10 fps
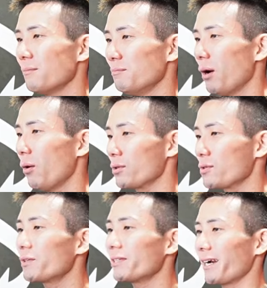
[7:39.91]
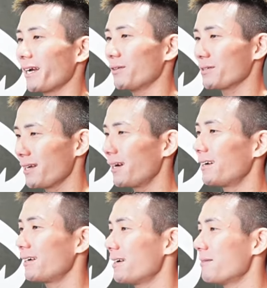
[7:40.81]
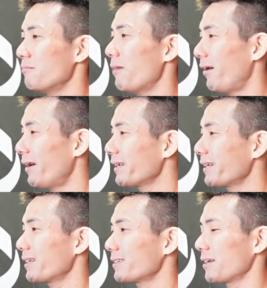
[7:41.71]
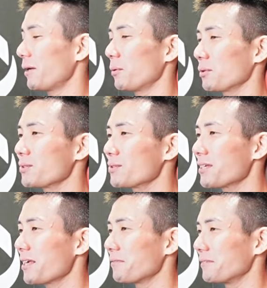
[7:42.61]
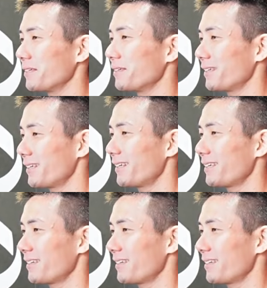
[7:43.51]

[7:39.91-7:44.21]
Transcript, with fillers: まあ細いんだけどさ周りがっていうか細すぎるんだよね